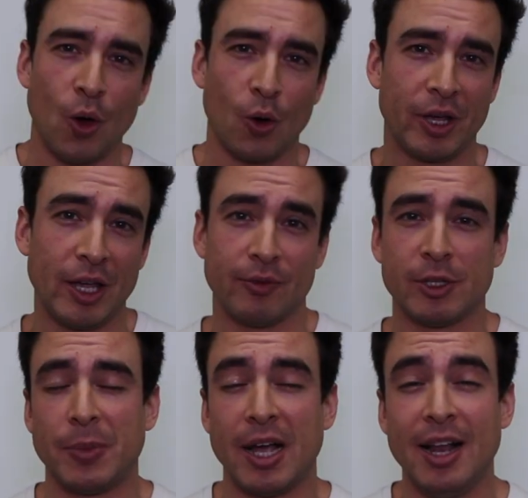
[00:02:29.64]
Okay, und
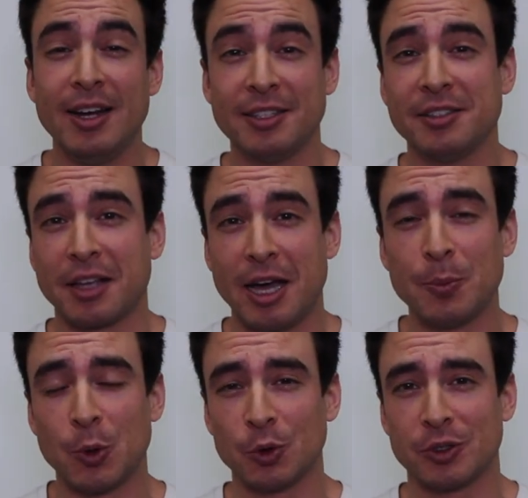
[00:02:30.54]
was bei all diesen drei
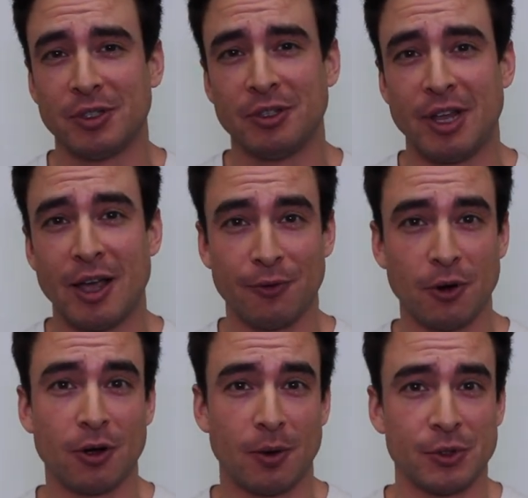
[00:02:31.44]
Punkten
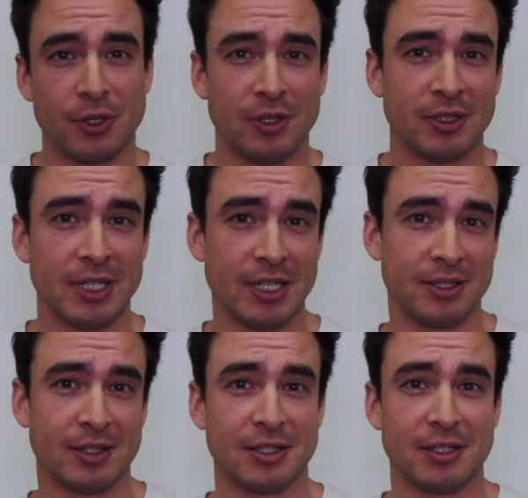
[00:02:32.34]
hervorkommen sollte,
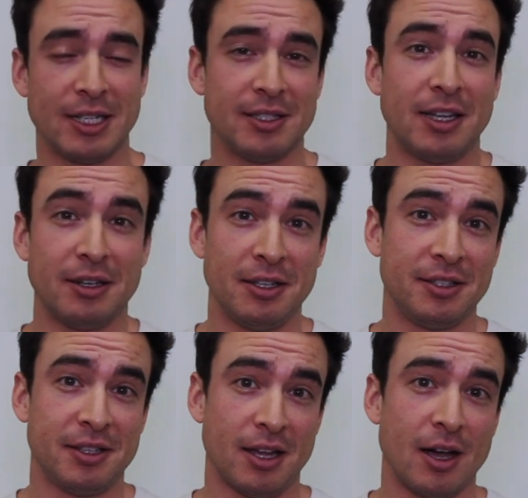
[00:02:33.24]
ist, dass es
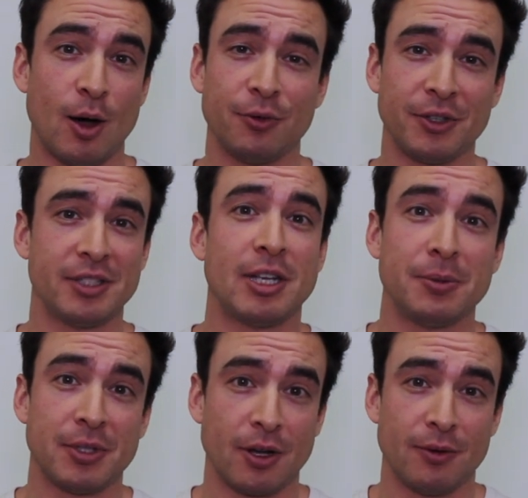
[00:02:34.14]
letztendlich sehr auf dich
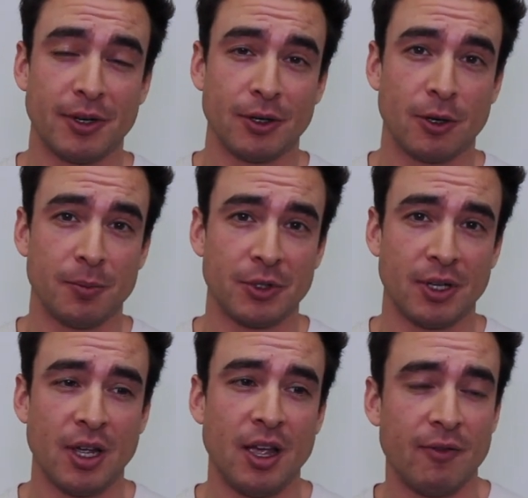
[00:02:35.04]
selbst darauf ankommt.
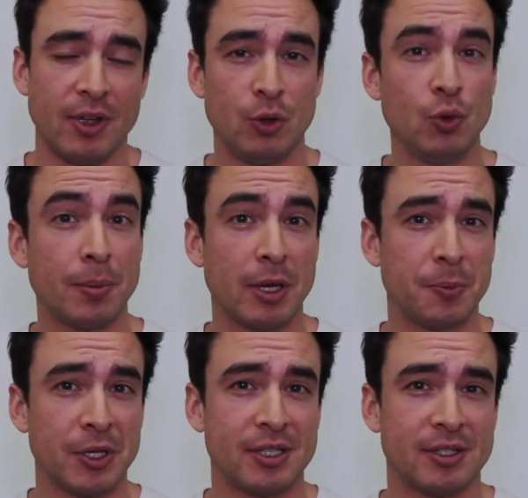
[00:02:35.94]
Wenn du
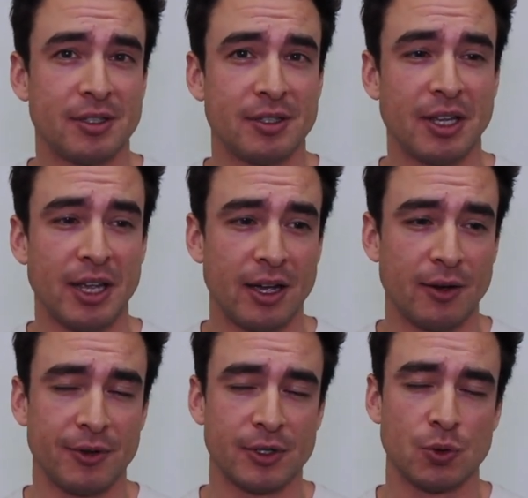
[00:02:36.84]
jemand bist,
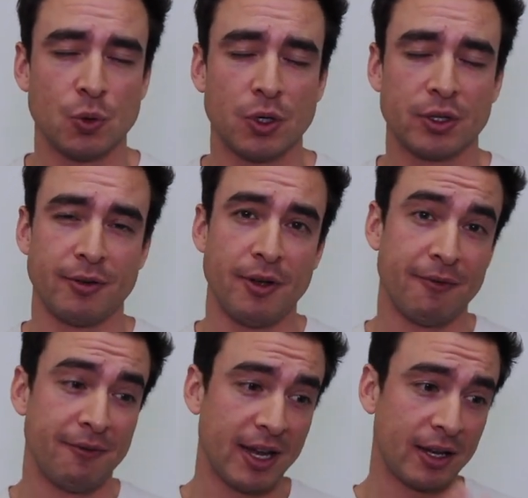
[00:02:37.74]
der versucht,
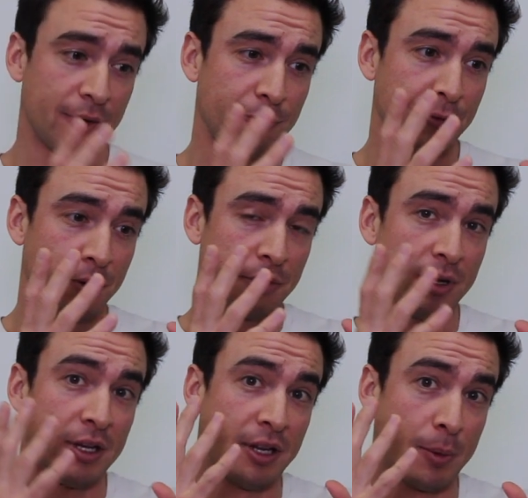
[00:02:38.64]
weg
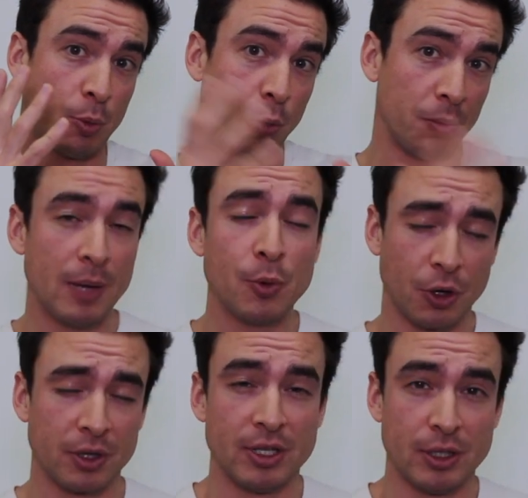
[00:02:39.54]
von der
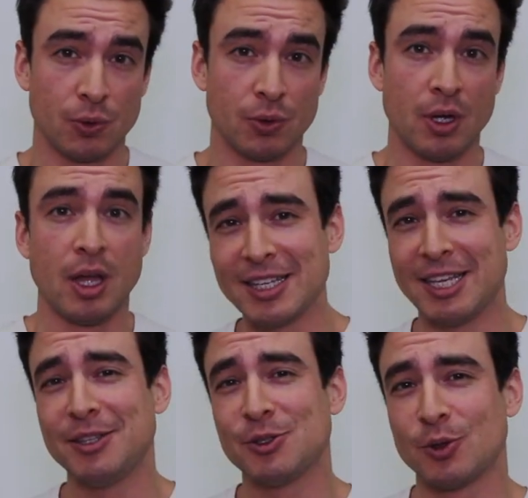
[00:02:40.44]
Problemorientierung
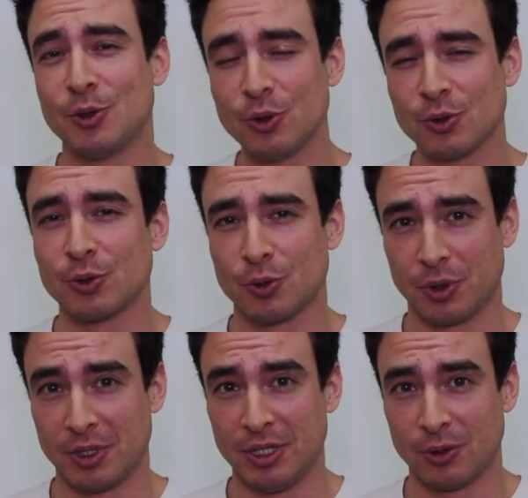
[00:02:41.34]
hin zur
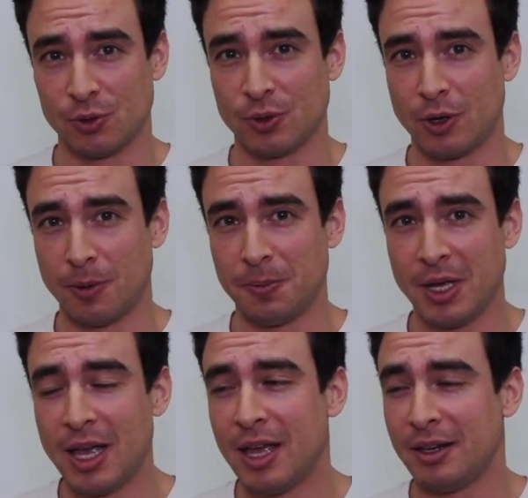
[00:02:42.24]
Lösungsorientierung zu kommen,
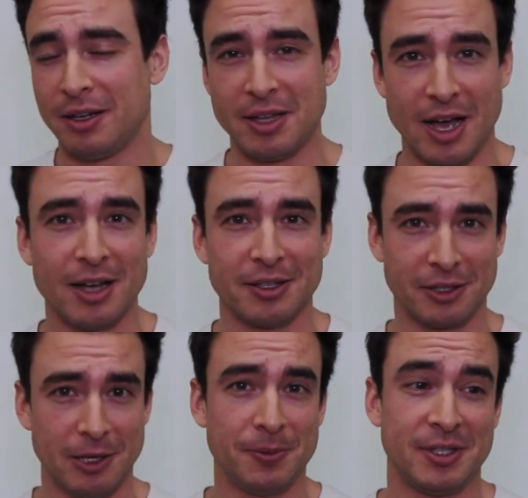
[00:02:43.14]
denn ja,
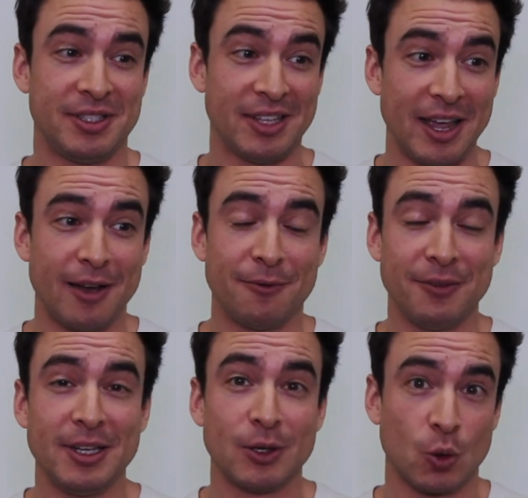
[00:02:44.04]
es gibt sehr
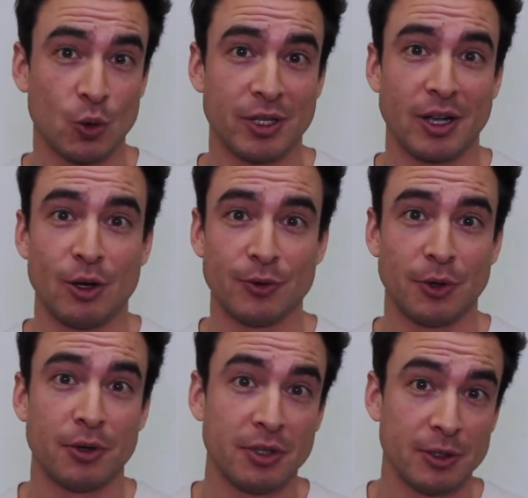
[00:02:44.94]
viele große
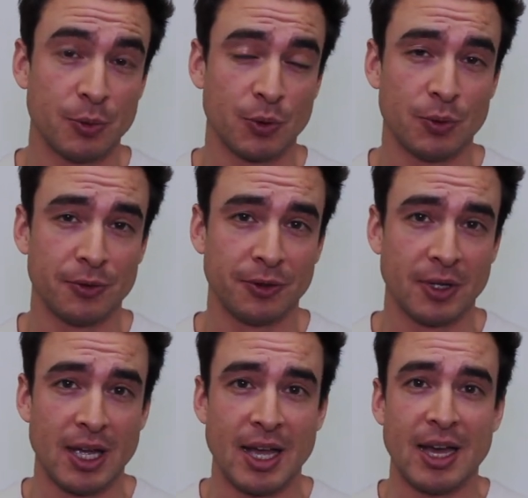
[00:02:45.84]
Herausforderungen in diesem Beruf,
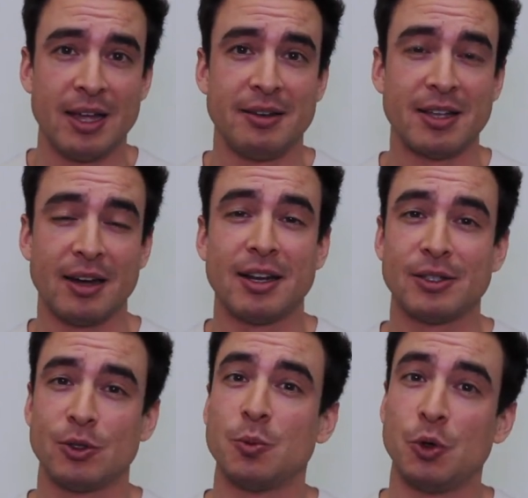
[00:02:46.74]
dann
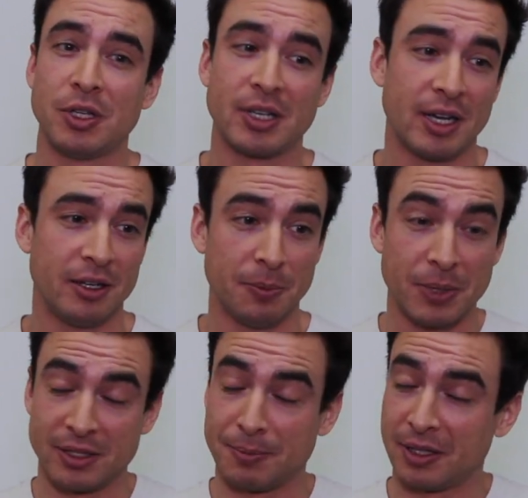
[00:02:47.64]
hast du die Möglichkeit, die
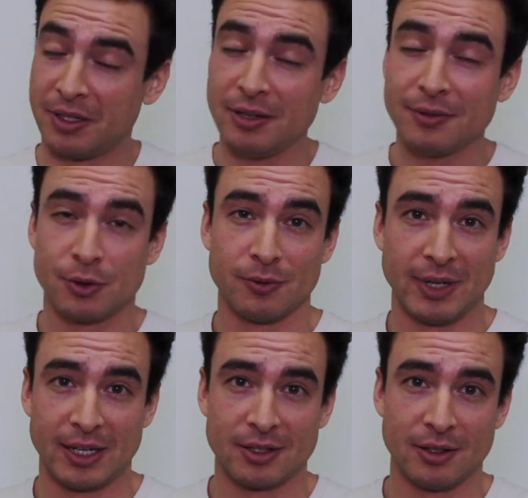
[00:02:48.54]
Perspektive zu
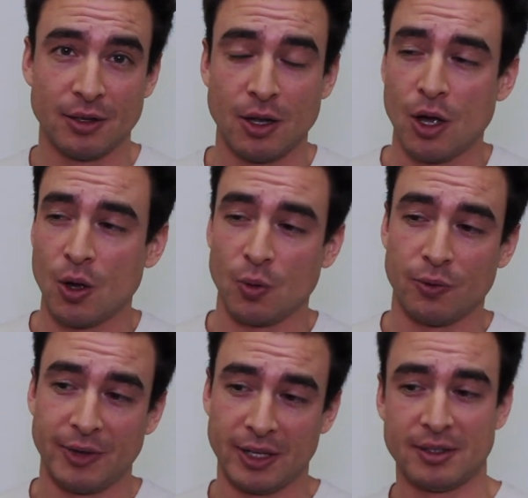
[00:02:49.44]
wechseln
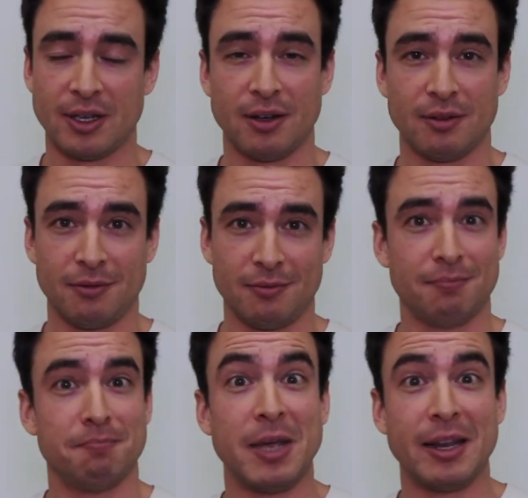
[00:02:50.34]
und fängst an,
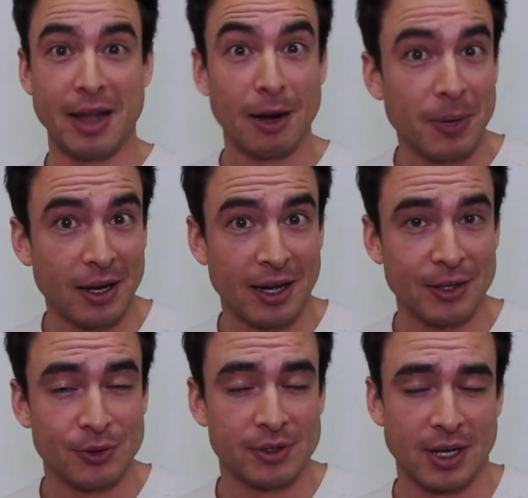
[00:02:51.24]
mehr
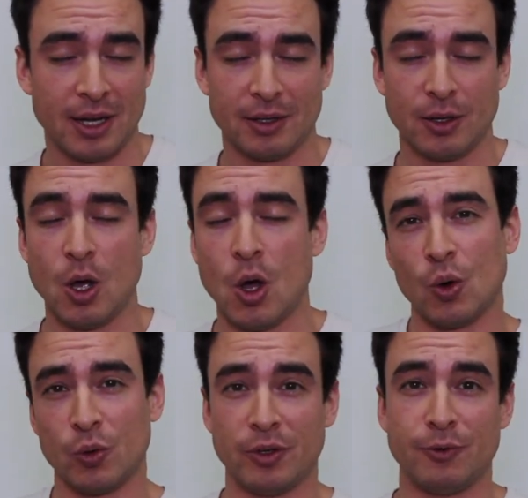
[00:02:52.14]
Dankbarkeit zu zeigen
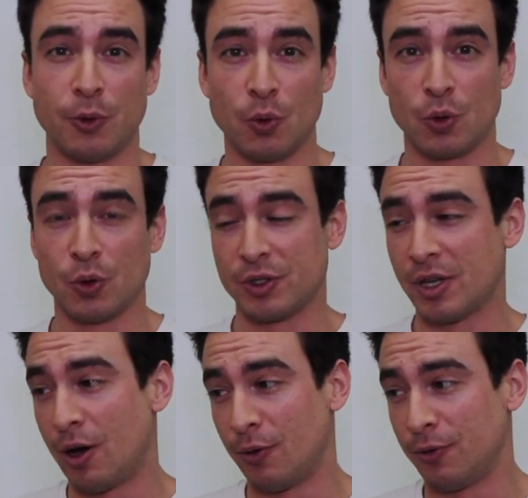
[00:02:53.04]
und den
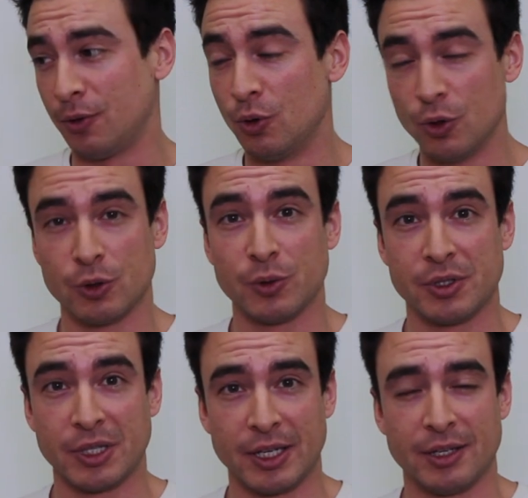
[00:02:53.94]
Fokus auf Lösungen
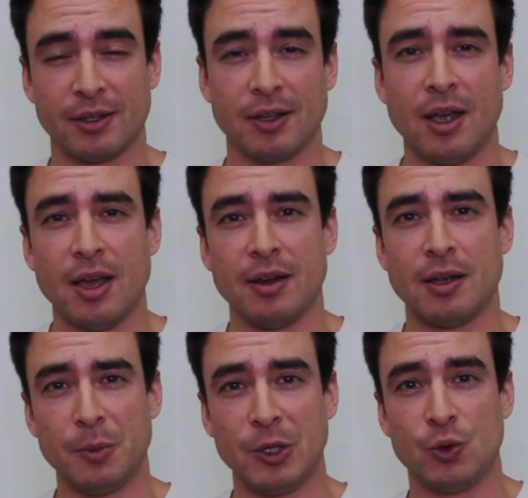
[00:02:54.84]
zu richten,
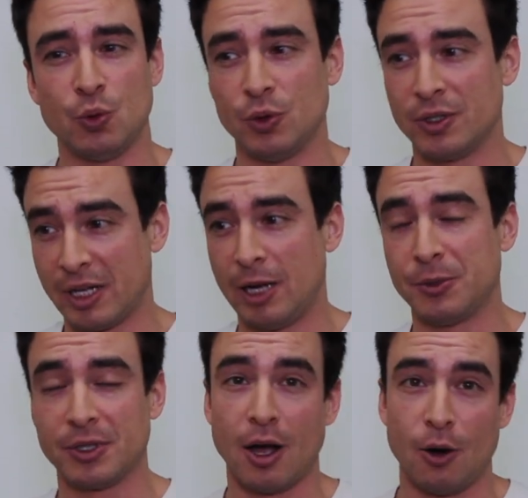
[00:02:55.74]
damit du
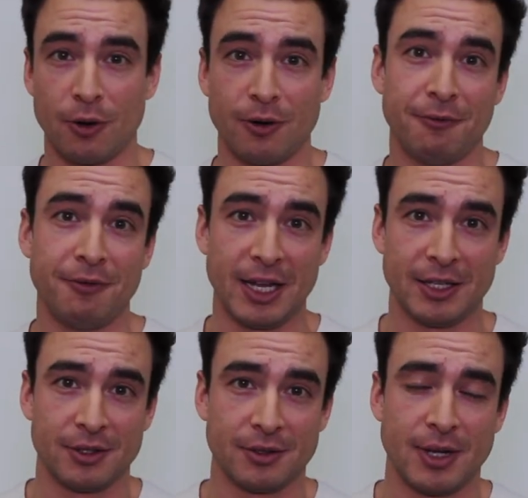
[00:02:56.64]
selbst auch
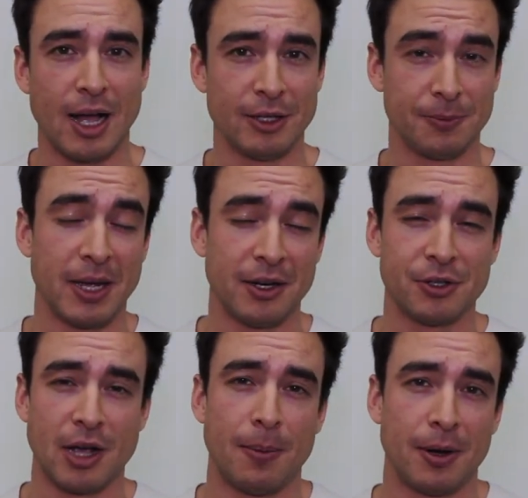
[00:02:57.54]
wächst. Als
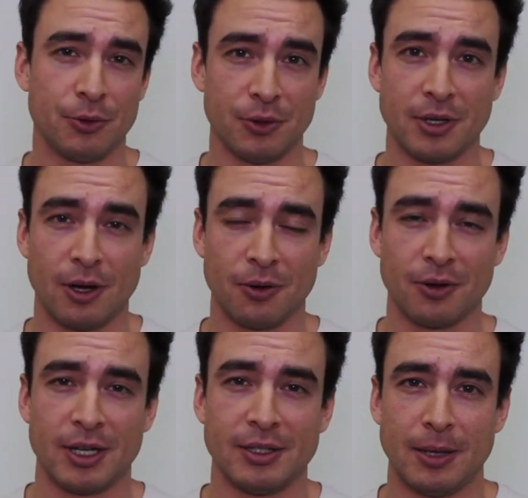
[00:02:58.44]
Mensch, aber natürlich
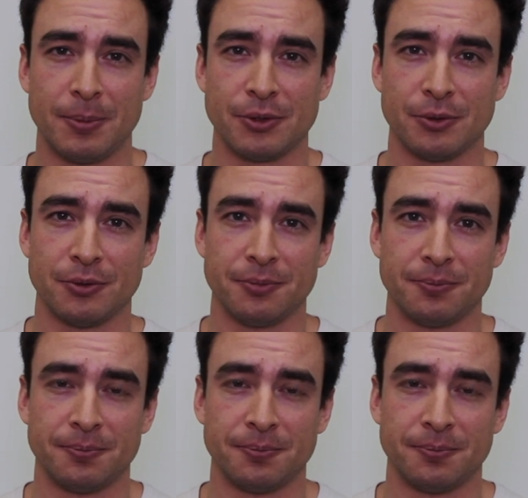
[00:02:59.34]
auch als Lehrperson.